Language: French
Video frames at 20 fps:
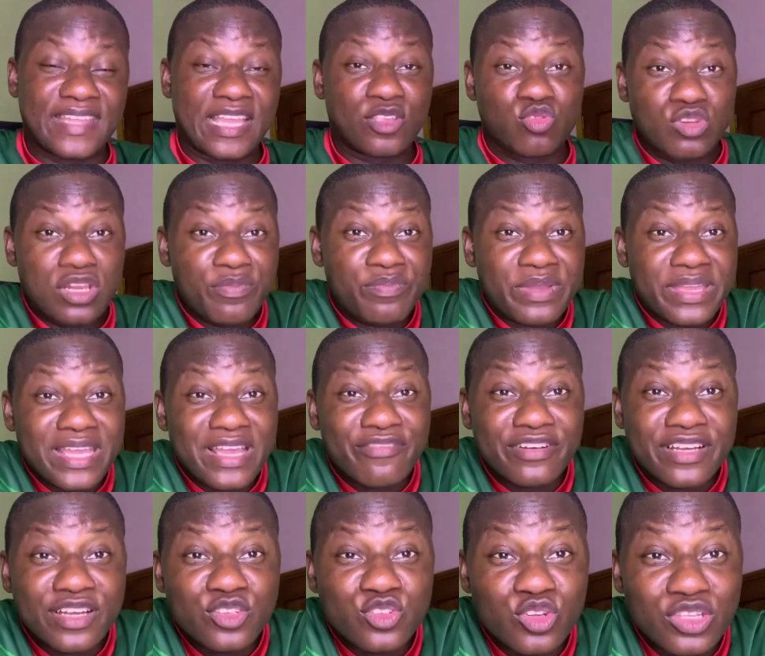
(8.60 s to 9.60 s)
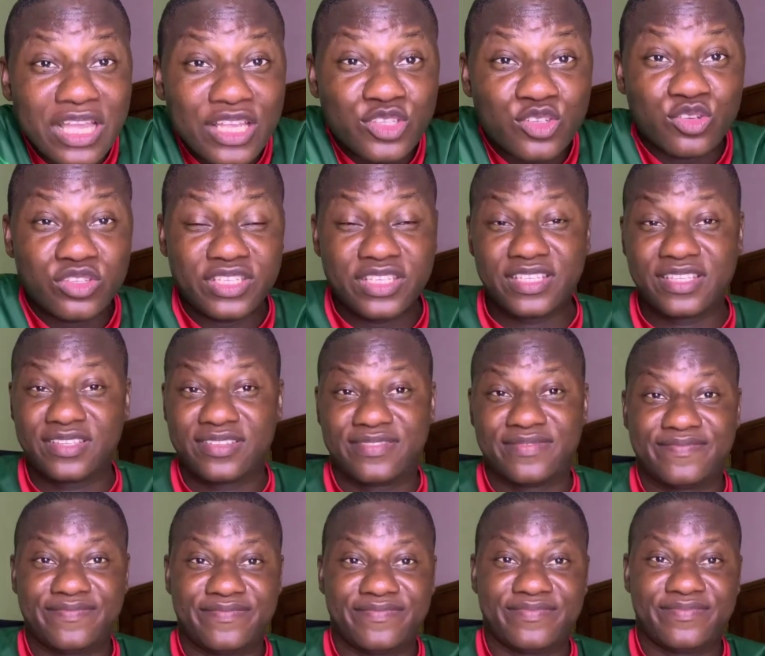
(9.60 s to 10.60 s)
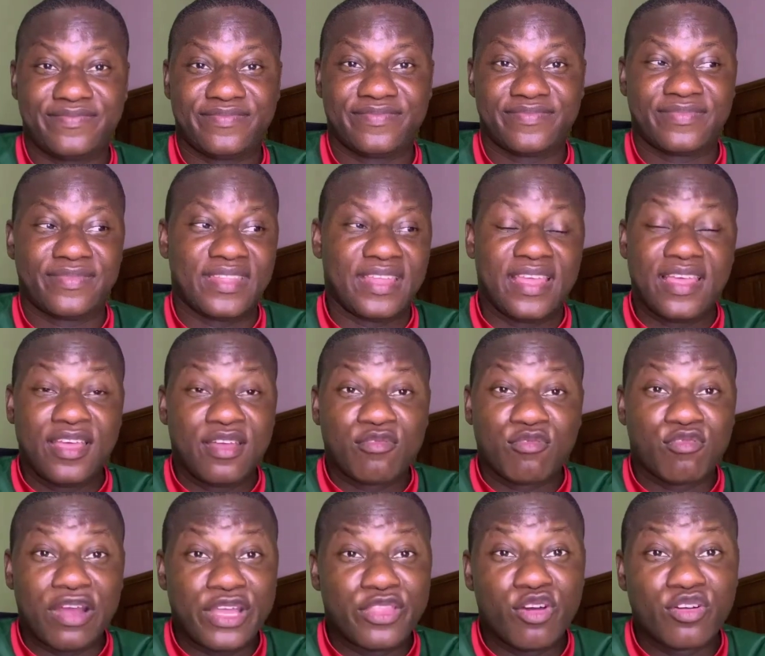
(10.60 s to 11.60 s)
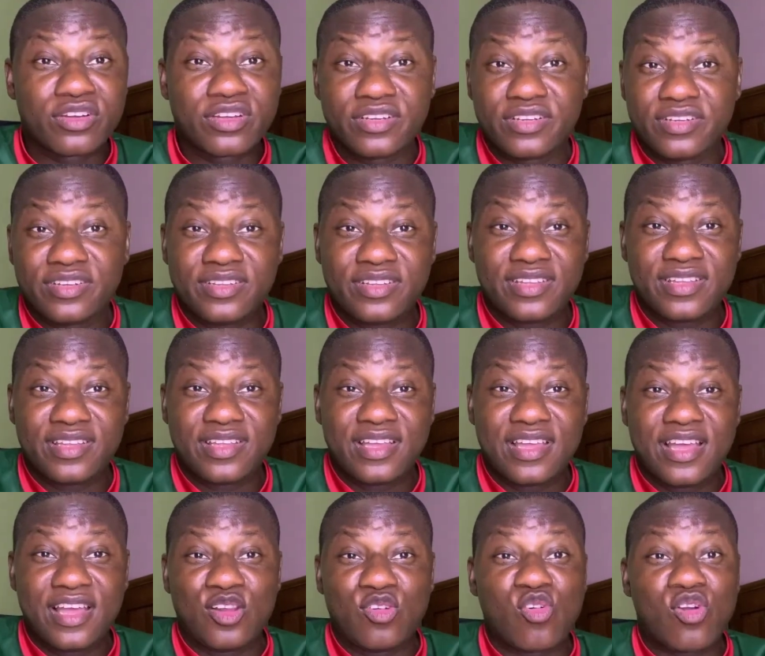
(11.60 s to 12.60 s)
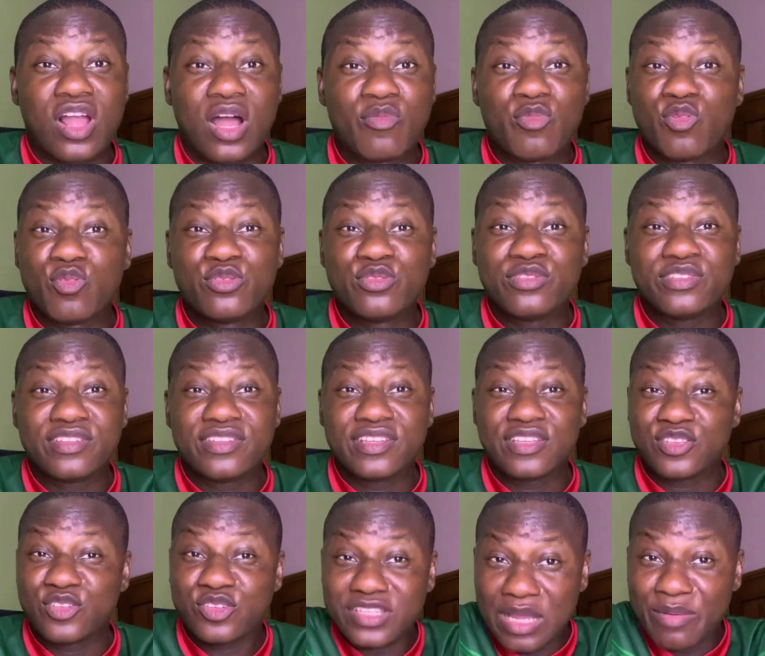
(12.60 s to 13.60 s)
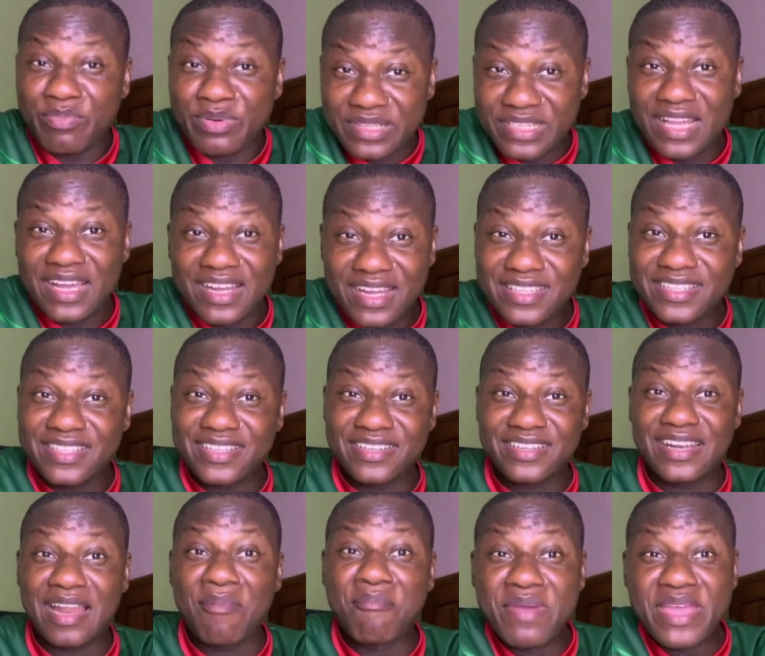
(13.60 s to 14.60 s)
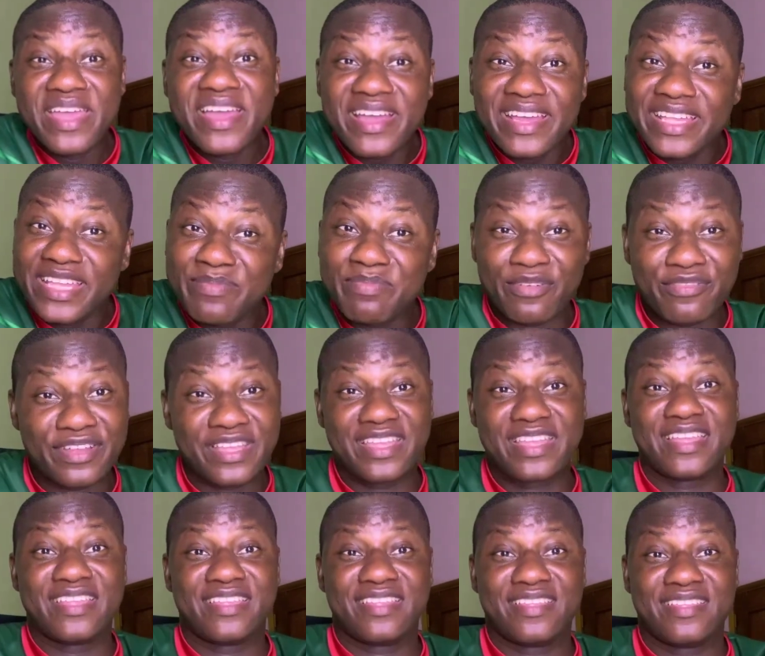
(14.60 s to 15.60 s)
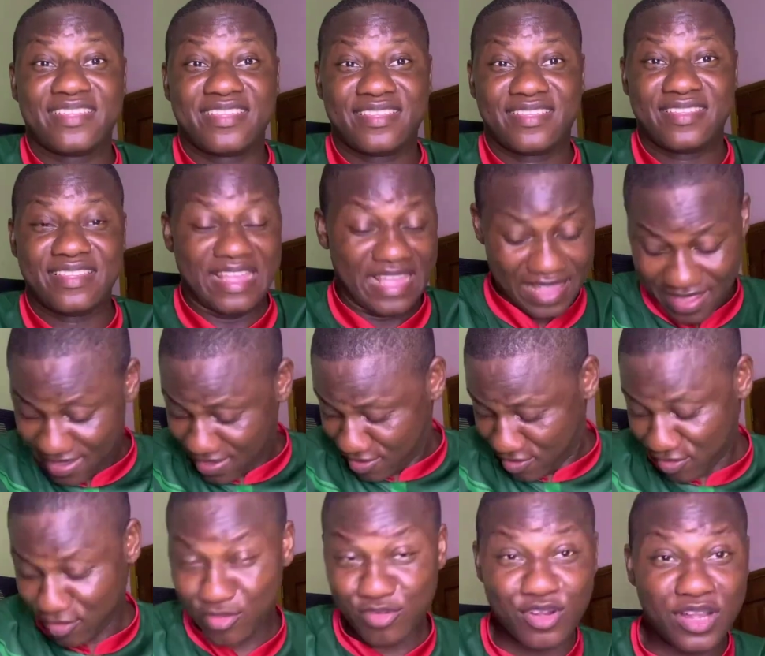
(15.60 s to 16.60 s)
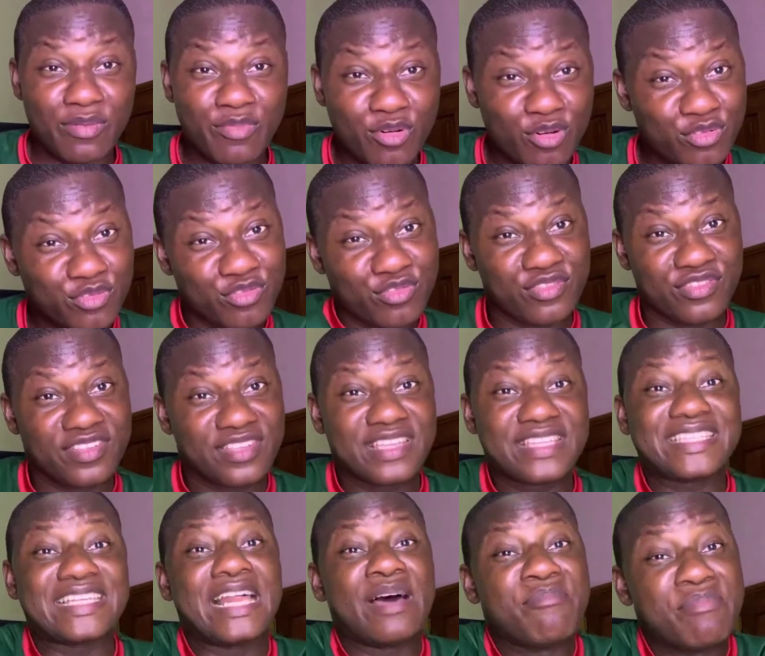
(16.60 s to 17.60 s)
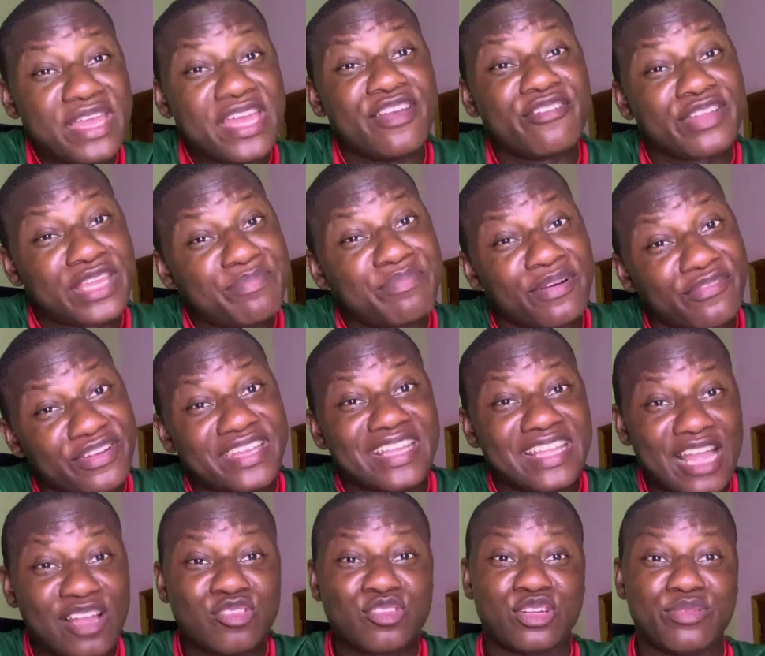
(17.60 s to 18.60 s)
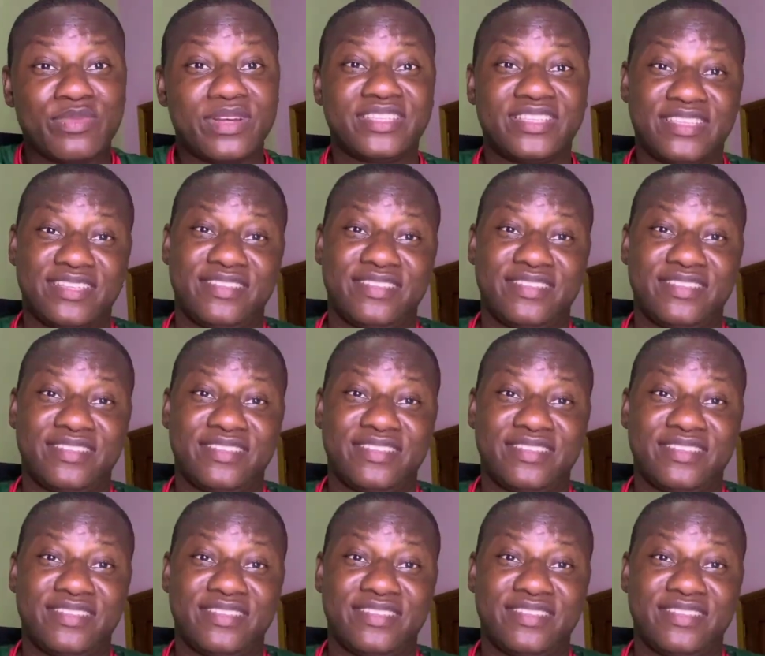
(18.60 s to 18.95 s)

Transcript: Tous les pays africains sont sortis. Vous voyez donc que le Cameroun, jusqu'à présent, reste la meilleure équipe africaine. Hein le Cameroun, c'est la meilleure équipe africaine actuellement.